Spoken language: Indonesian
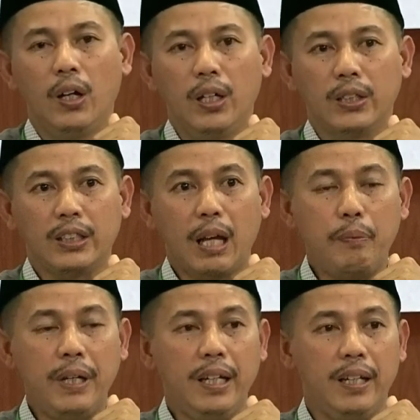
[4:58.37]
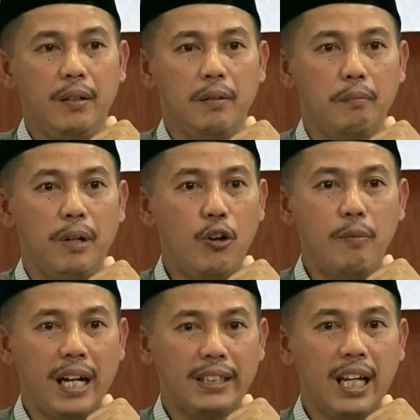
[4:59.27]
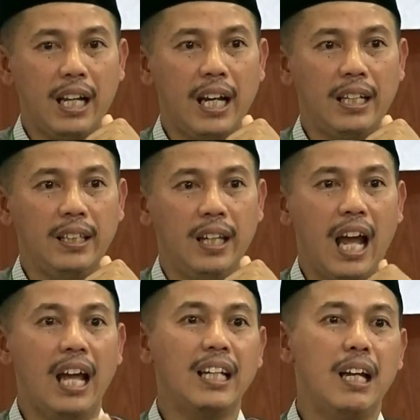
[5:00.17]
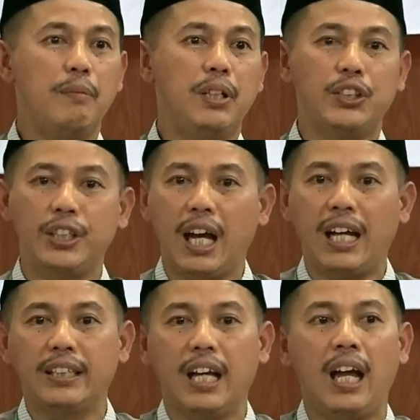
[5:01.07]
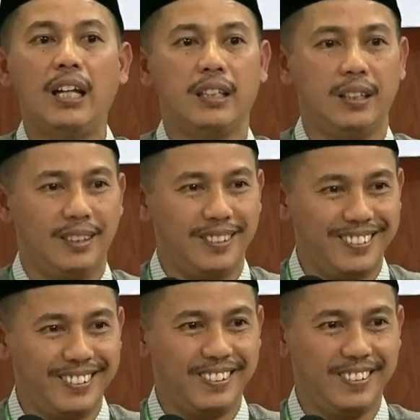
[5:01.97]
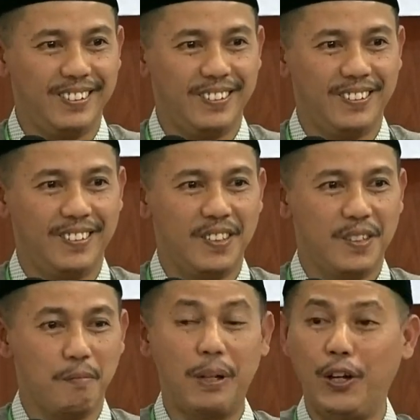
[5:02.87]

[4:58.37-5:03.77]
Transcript: Tetapi beliau mengatakan ana min syiati Ali. Beliau